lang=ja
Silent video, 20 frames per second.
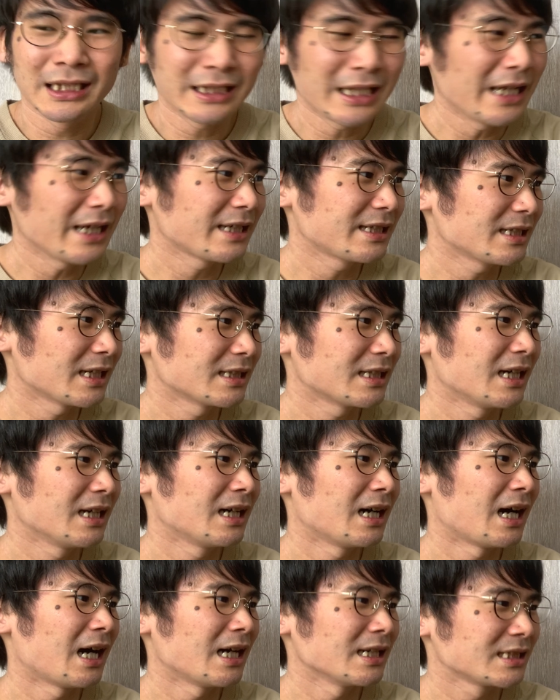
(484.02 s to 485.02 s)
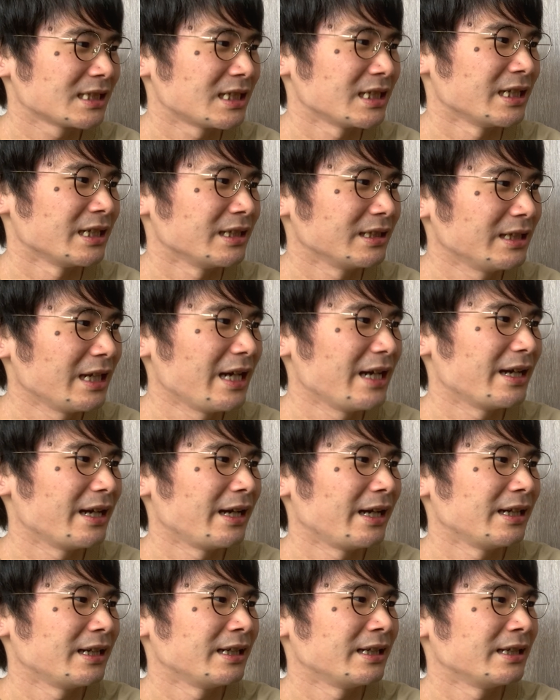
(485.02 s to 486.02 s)
で岸田さんが8
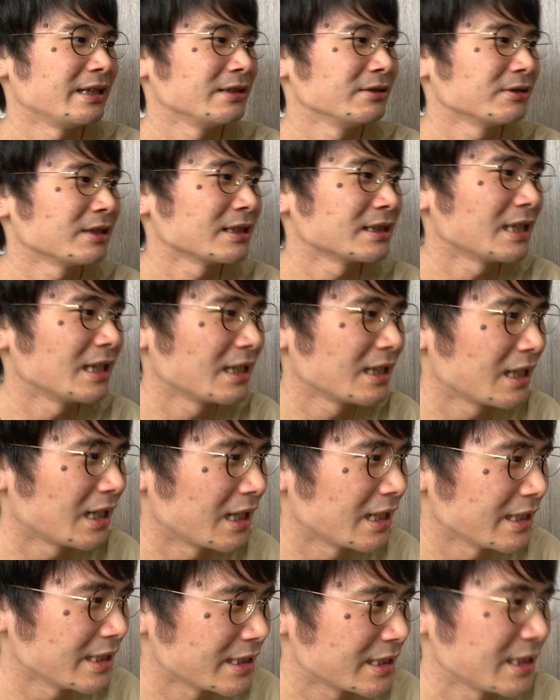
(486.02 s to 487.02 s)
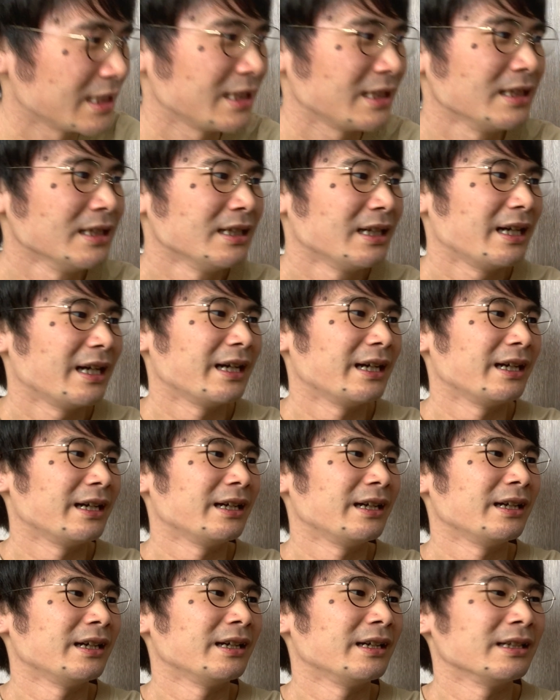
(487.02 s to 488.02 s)
で、えー、野田さんが1、
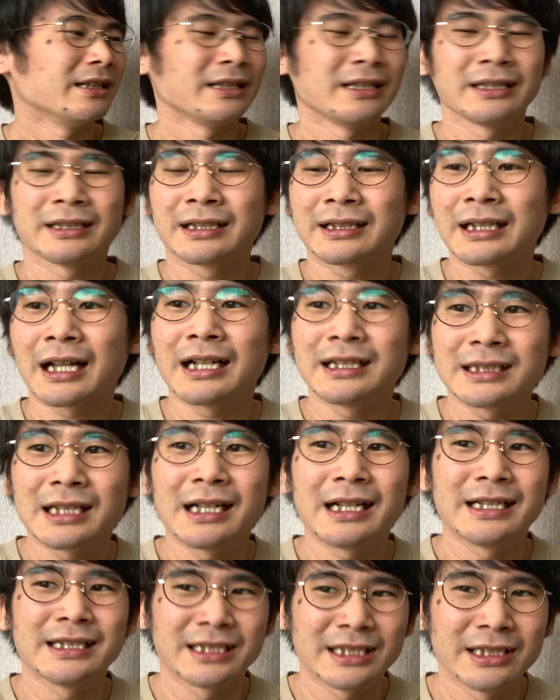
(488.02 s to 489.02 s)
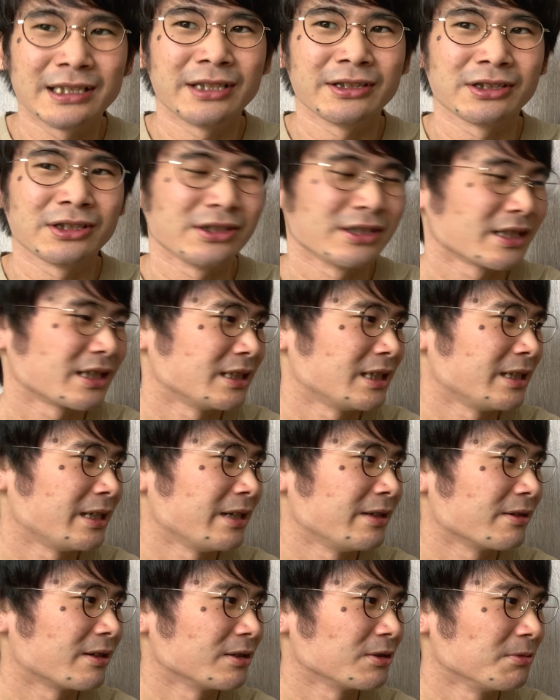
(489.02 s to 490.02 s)
えー、高橋さんが1っていう数字が出てい
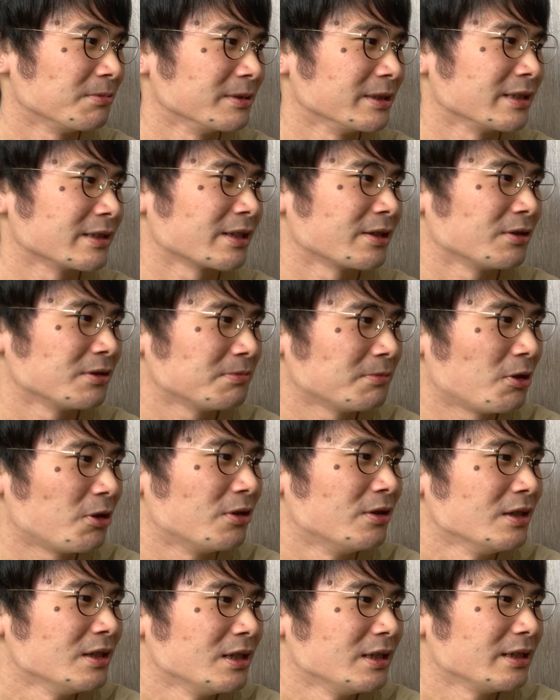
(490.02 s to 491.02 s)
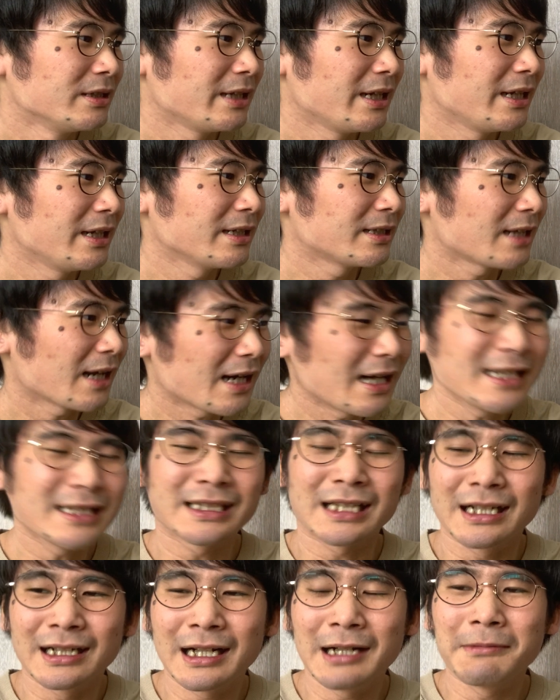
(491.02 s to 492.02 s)
るかと思うんですけどもで高橋
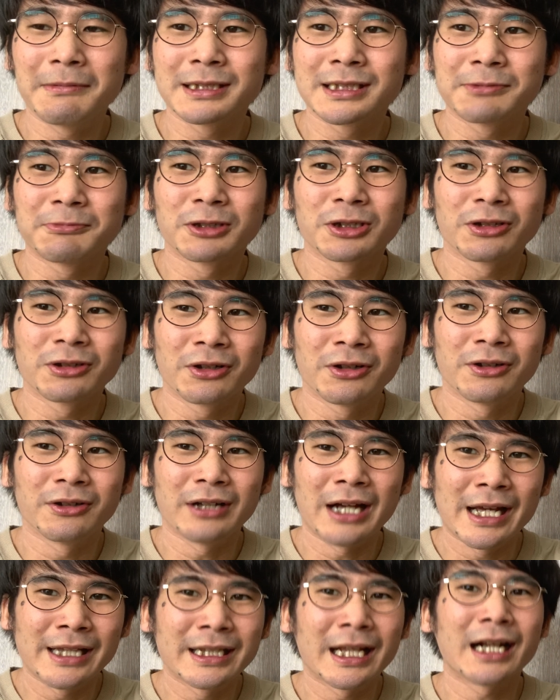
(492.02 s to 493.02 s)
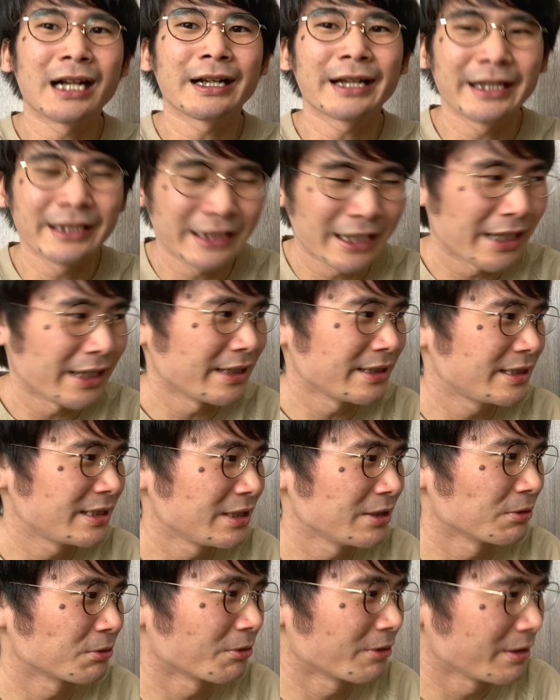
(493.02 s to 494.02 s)
さんが地元の、えー、奈良県で1
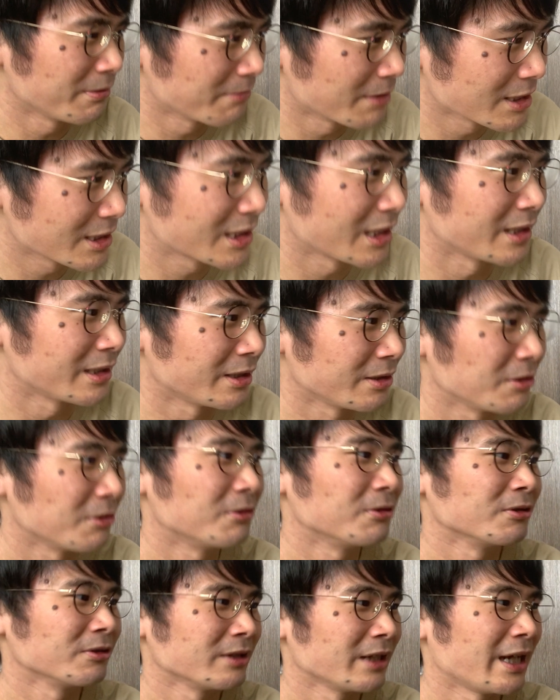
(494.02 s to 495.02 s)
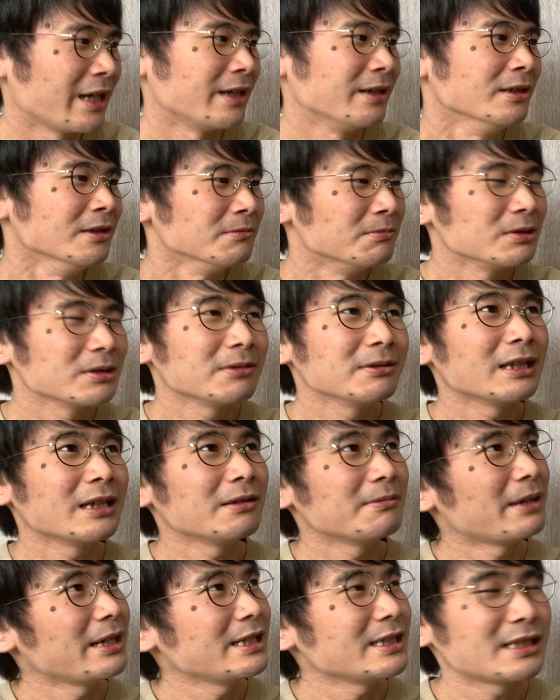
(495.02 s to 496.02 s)
位を取りましたっていうところでもとも
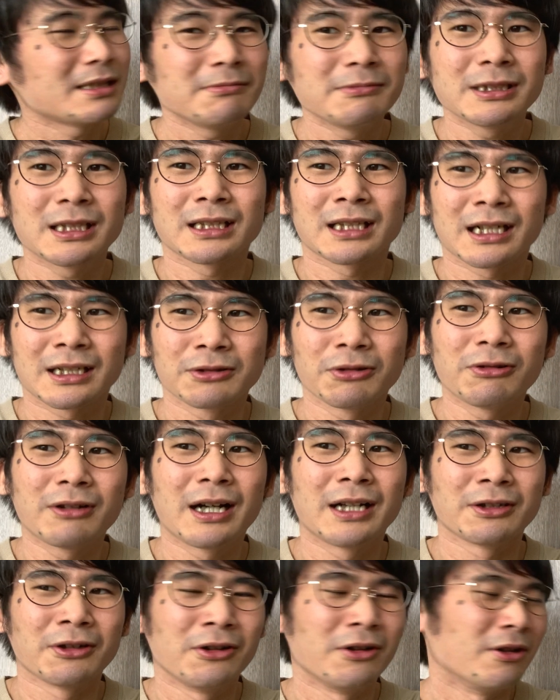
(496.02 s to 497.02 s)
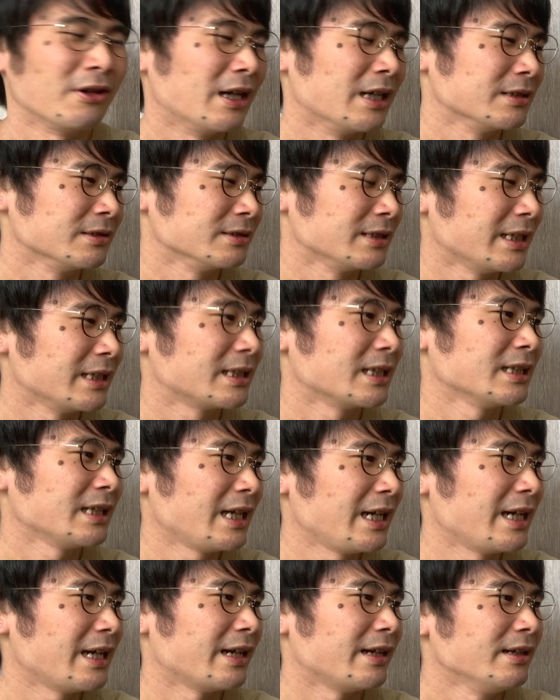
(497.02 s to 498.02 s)
と毎日新聞社さんがどっかのあのデータ
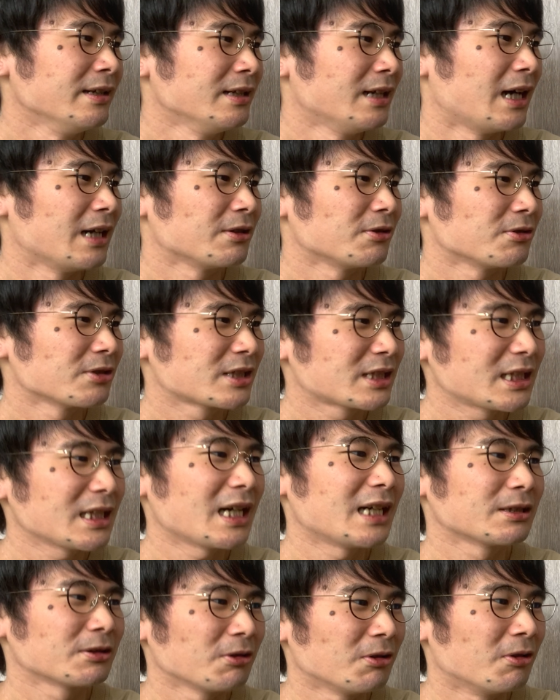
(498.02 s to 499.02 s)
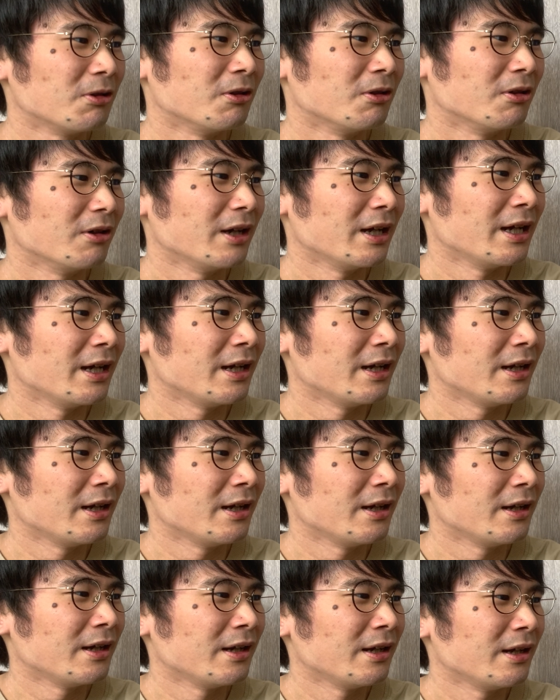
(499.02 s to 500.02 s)
であの滋賀と、
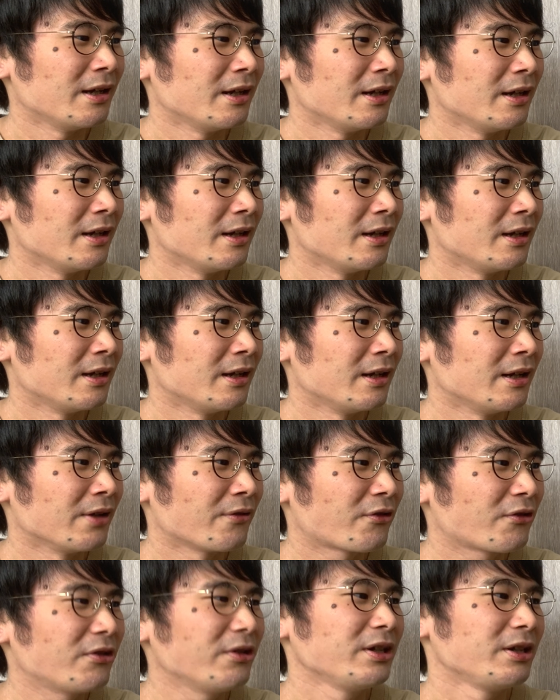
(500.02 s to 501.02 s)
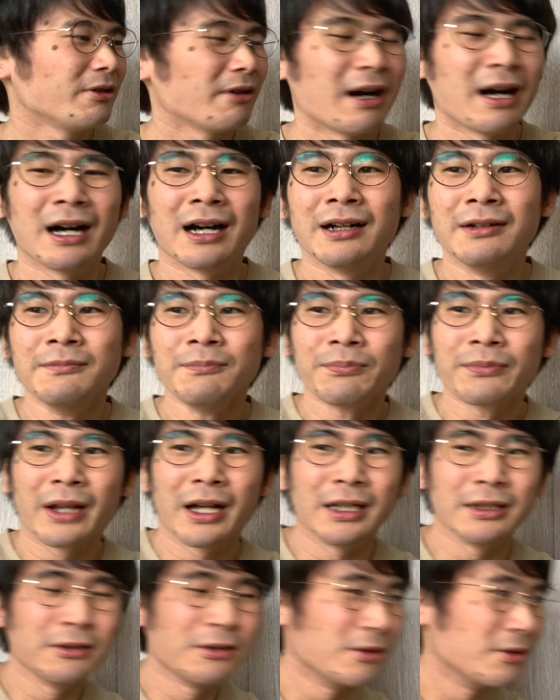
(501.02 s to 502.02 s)
えー、福井は
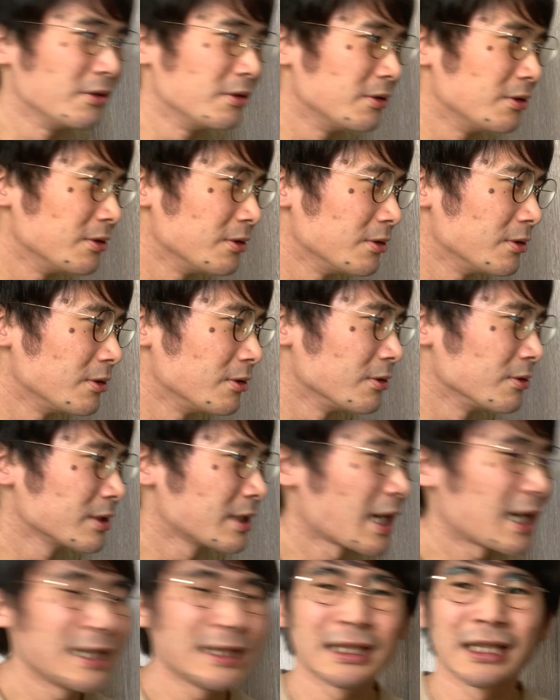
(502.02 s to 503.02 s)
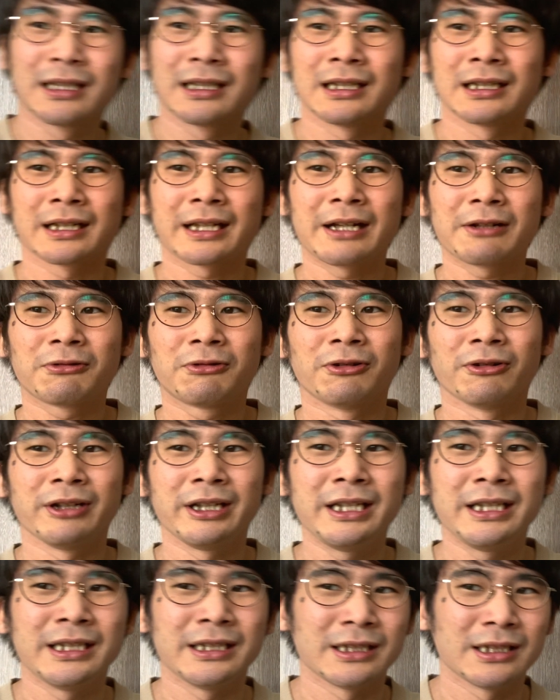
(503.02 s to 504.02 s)
あの高橋さんが結構い
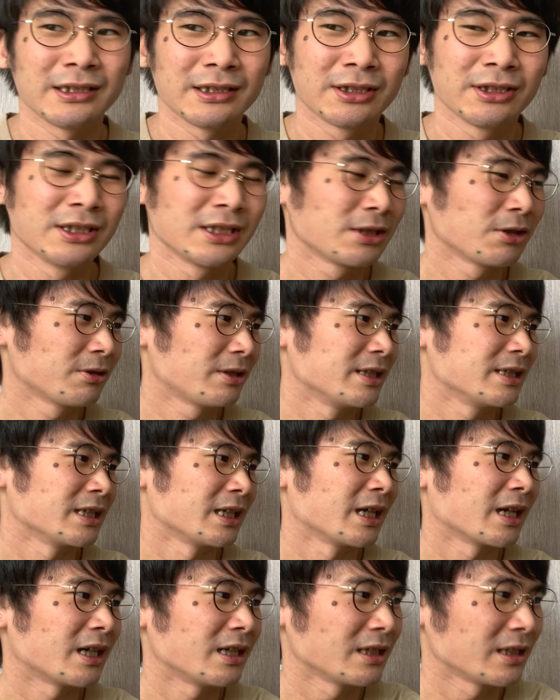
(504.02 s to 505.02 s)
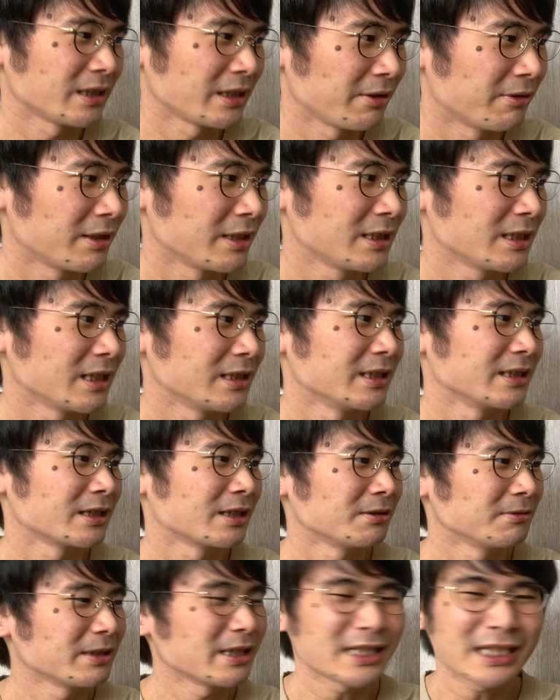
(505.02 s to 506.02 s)
い数字取ってんじゃないかって言われてたんです
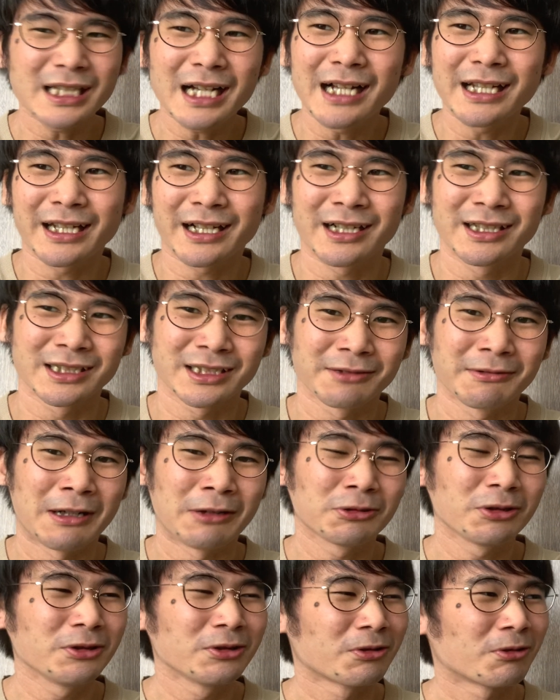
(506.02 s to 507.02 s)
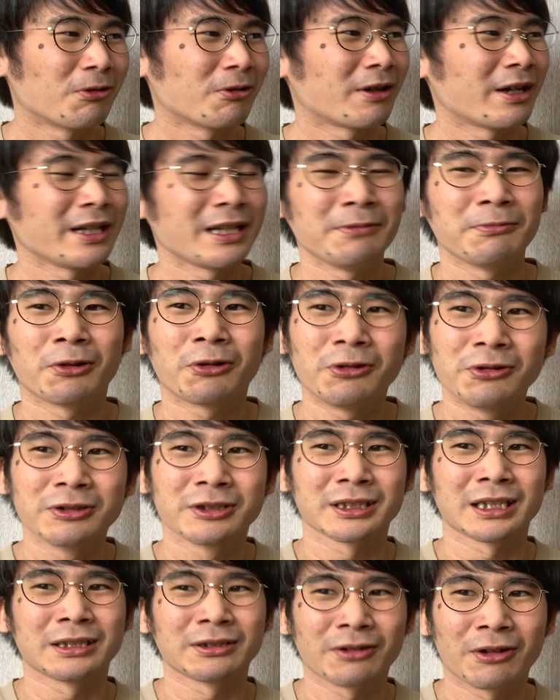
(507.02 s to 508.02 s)
けどで滋賀に関してはほとんど国会議員も河野
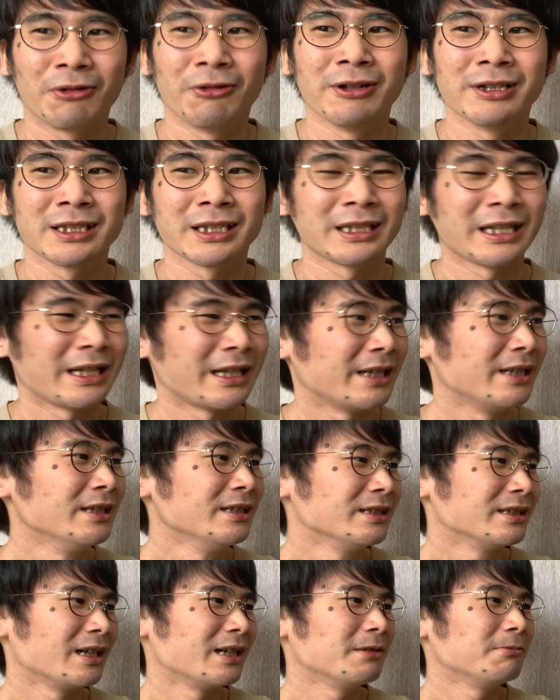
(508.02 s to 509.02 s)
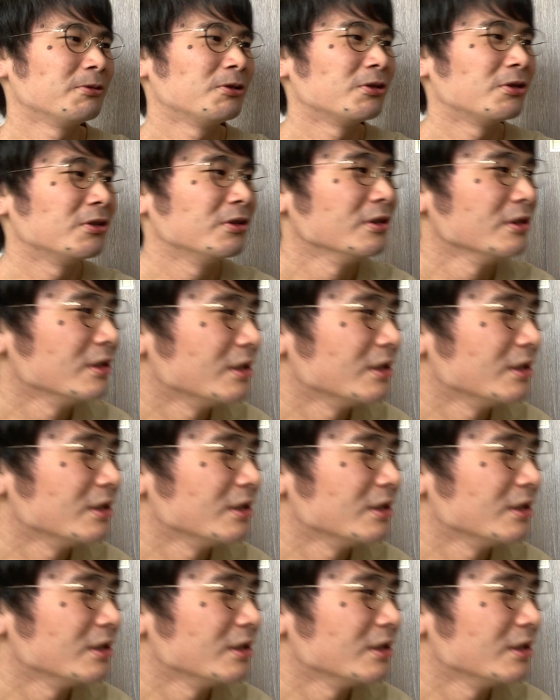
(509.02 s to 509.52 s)
さんとか応援してて誰も、